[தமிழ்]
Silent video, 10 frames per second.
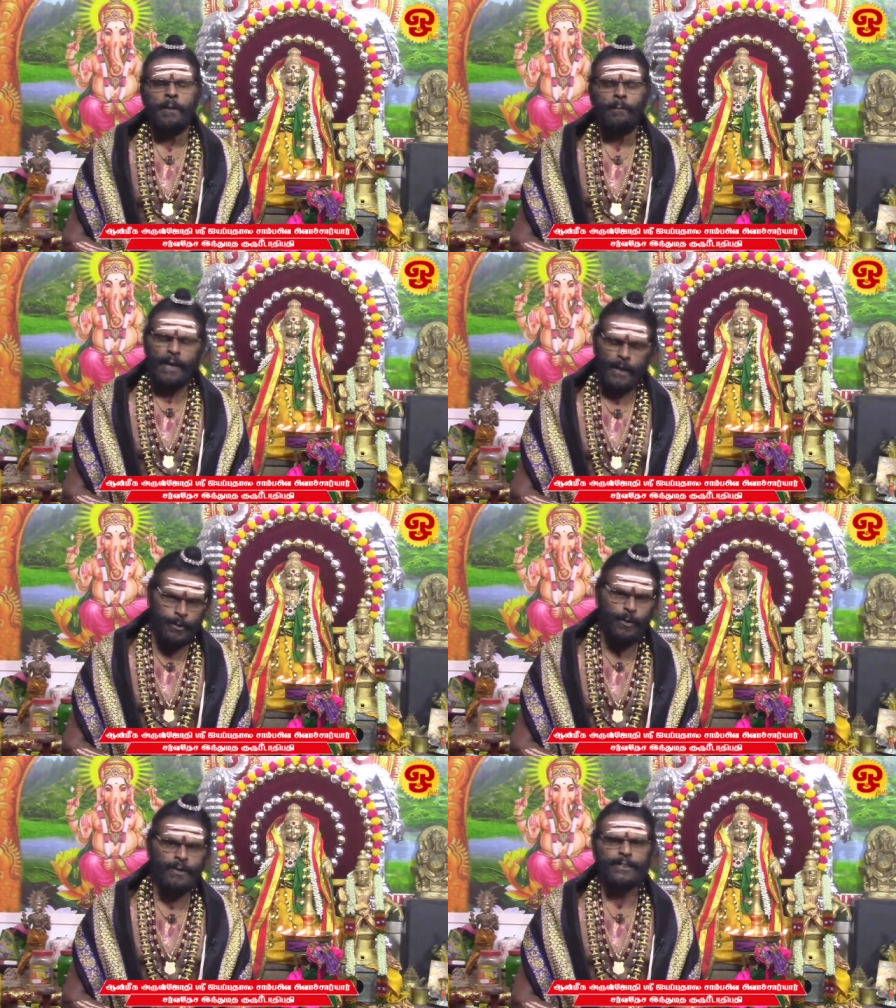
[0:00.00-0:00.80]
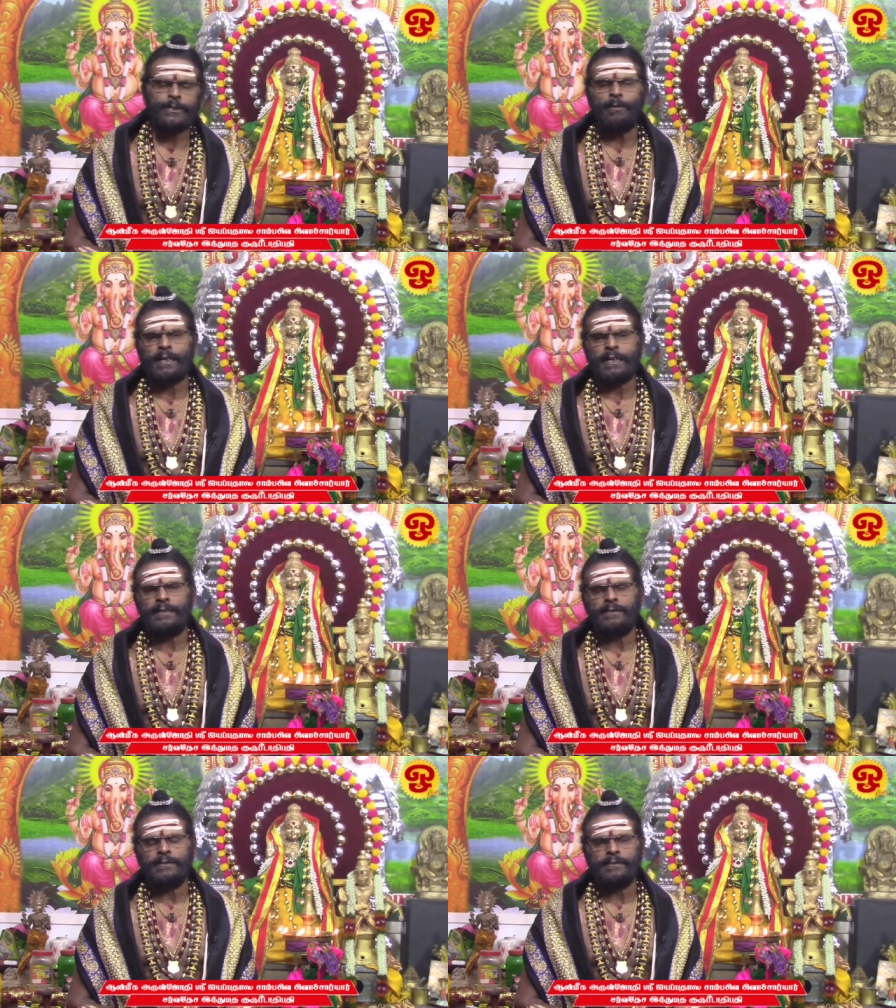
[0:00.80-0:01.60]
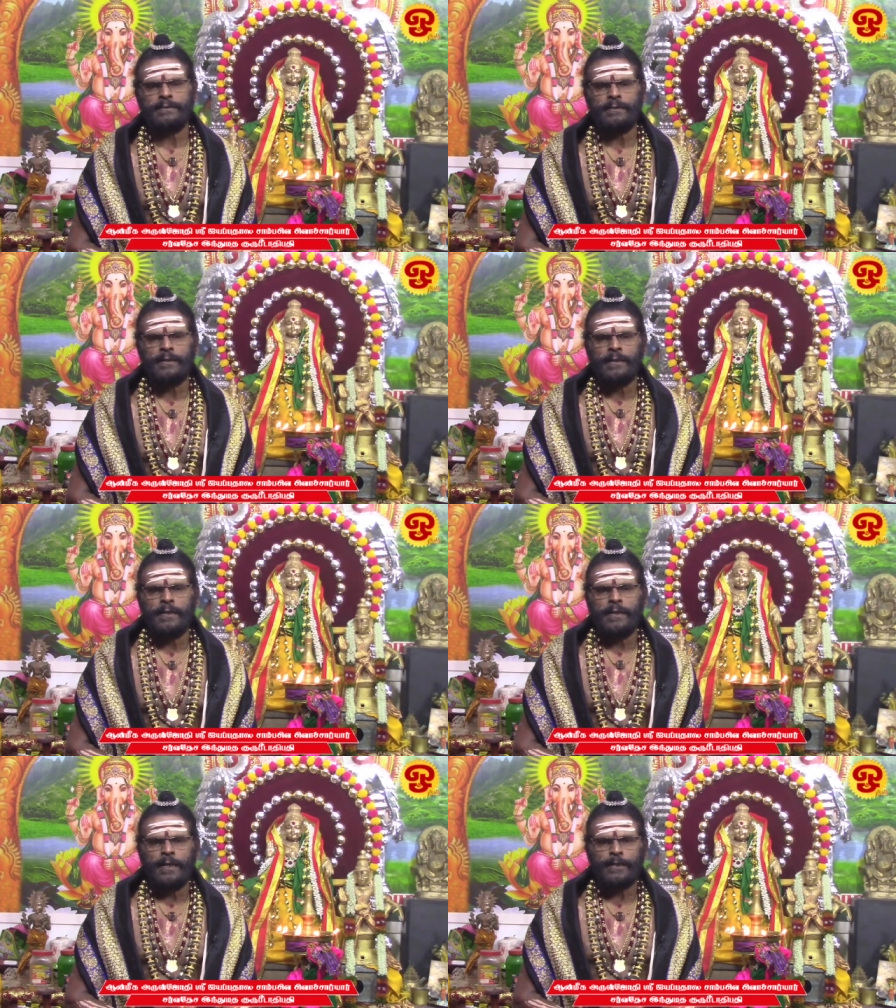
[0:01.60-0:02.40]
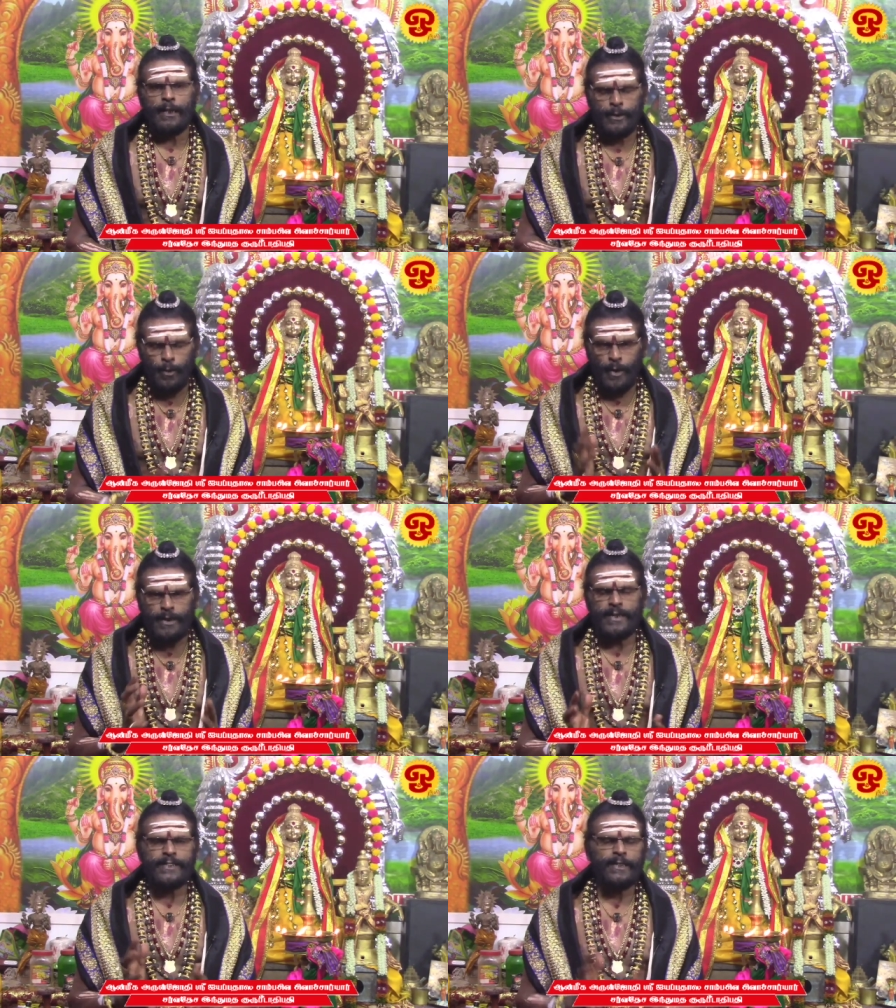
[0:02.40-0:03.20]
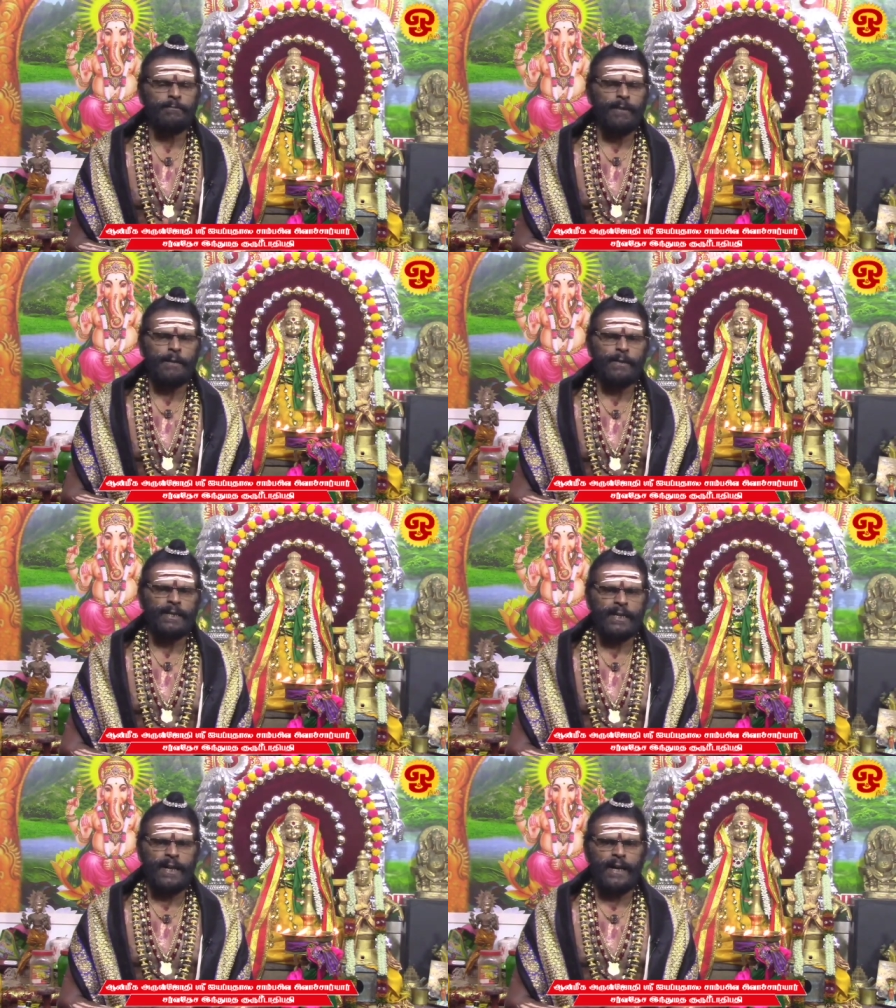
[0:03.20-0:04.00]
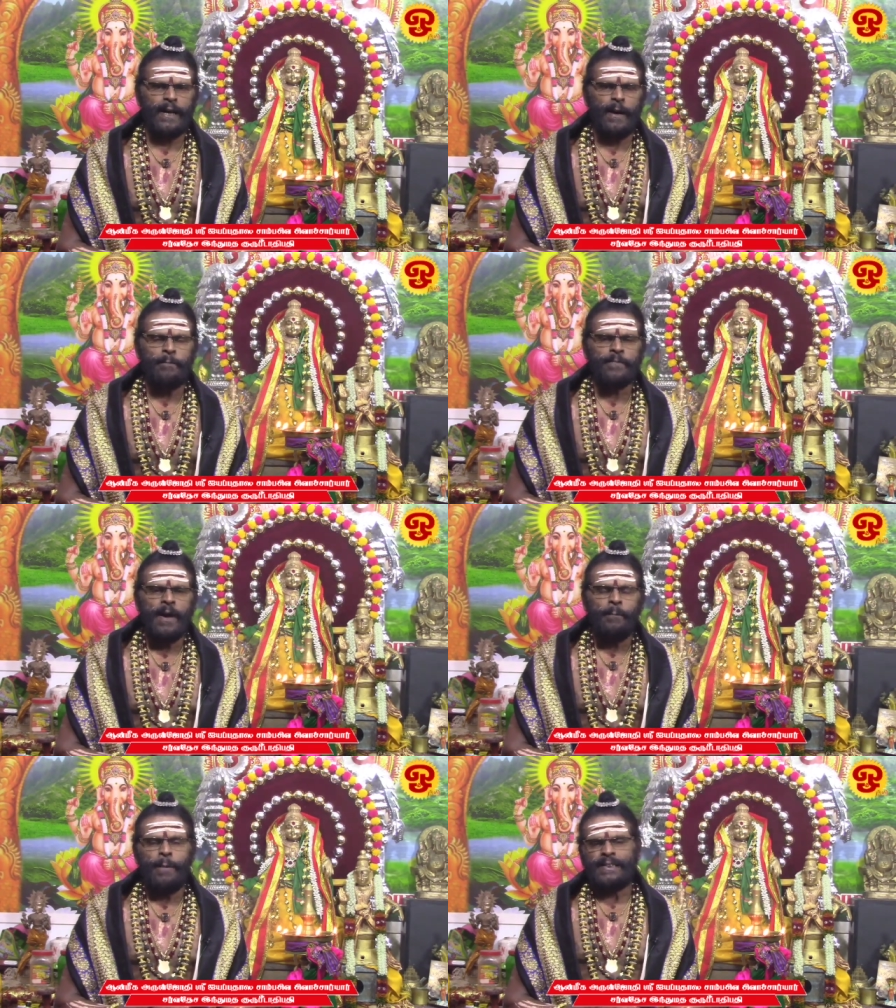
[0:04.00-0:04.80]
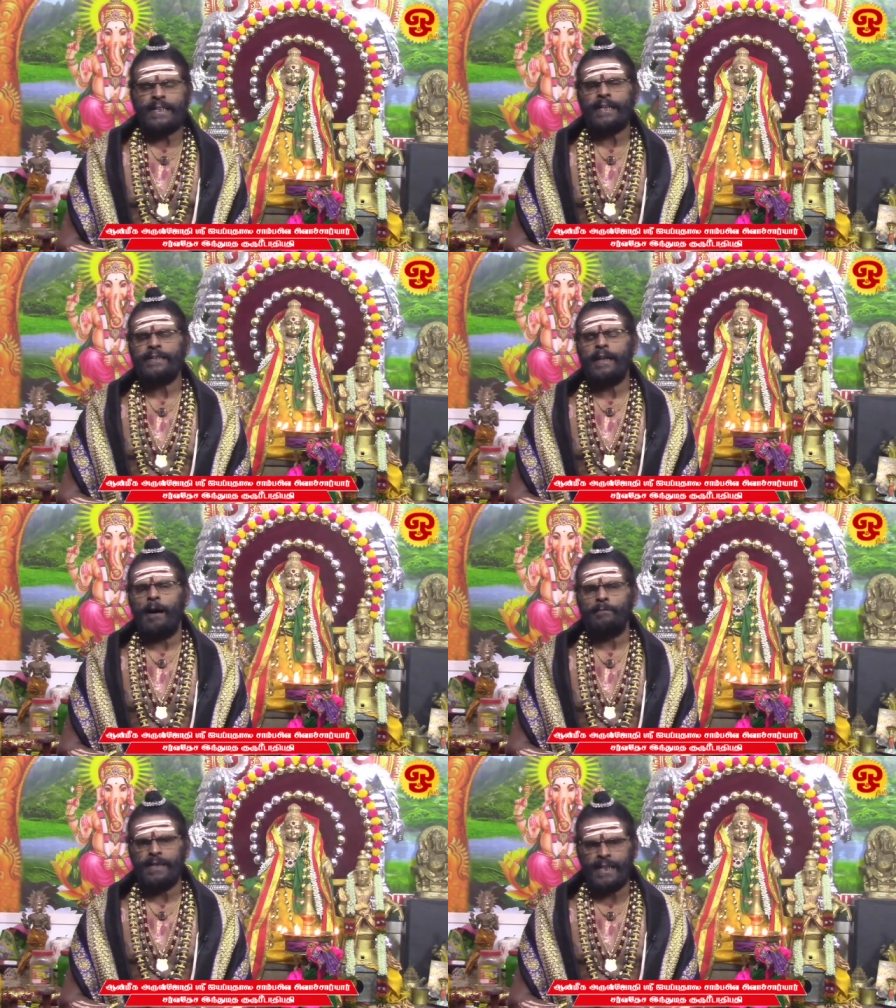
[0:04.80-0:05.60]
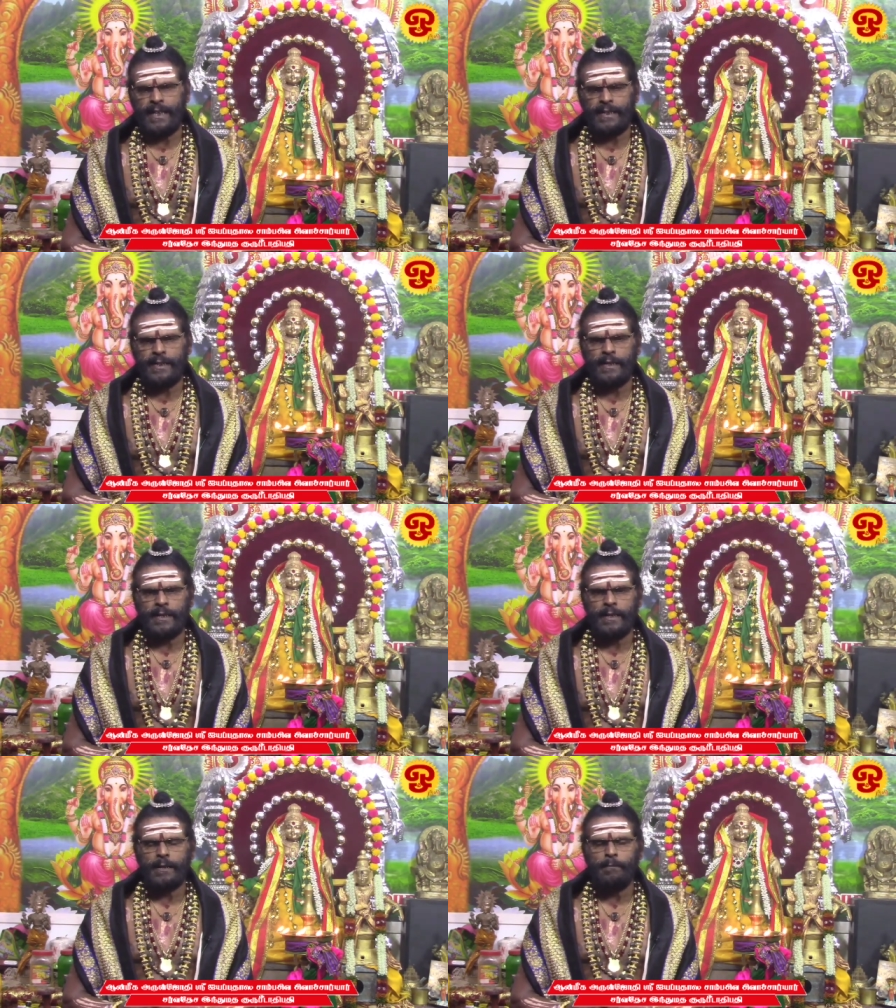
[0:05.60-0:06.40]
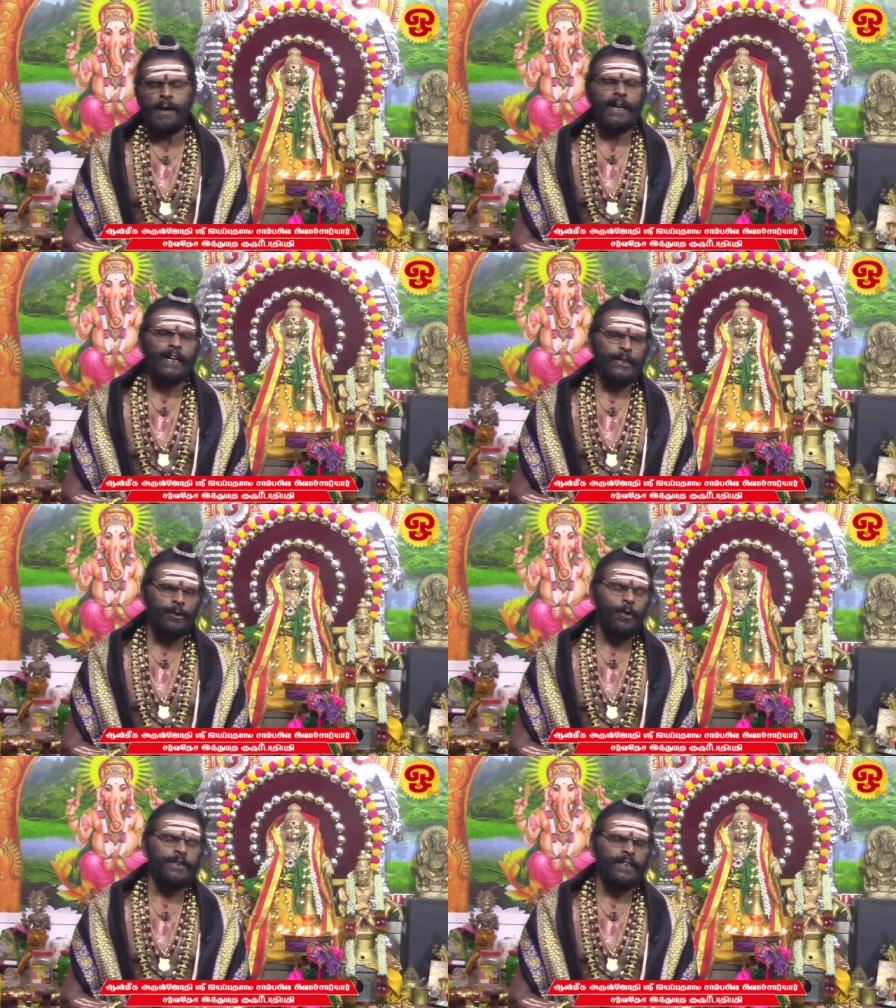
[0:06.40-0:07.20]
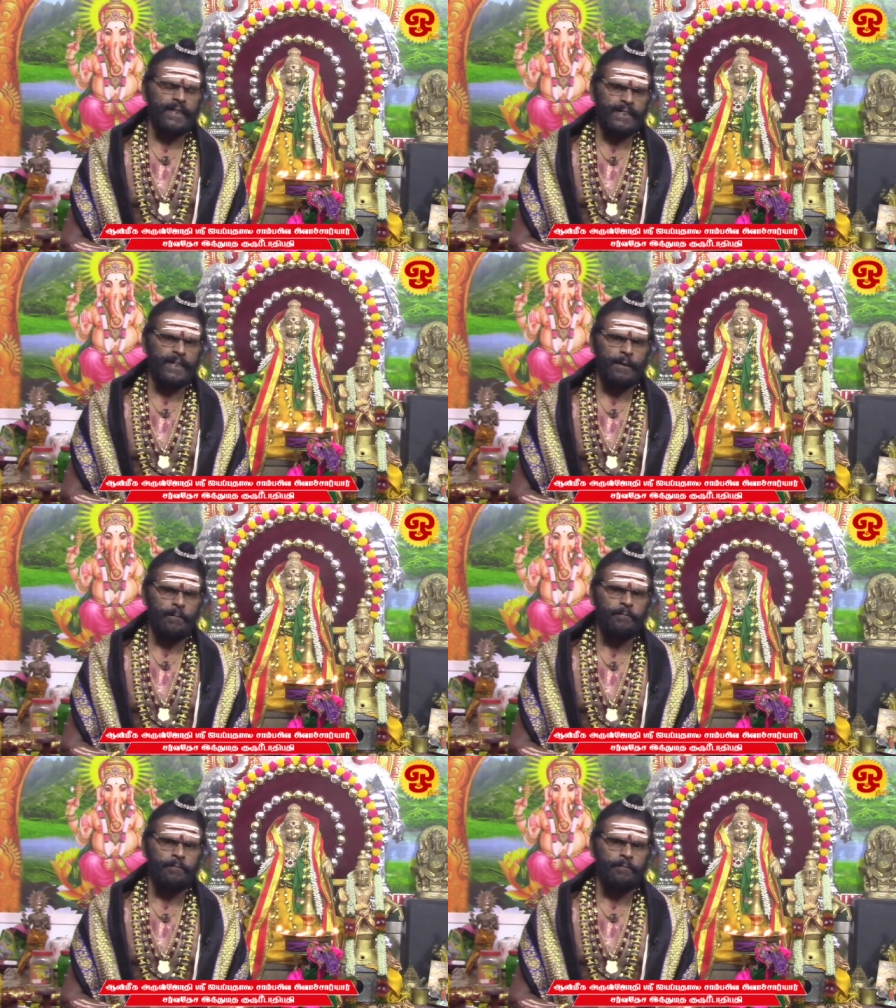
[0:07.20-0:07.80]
பல லட்சோ லட்சம் மக்கள் இந்த ஜோதி தரிசனம் காண்பதற்காக பதினைந்தாம் திகதி மகர ஜோதி தரிசனம்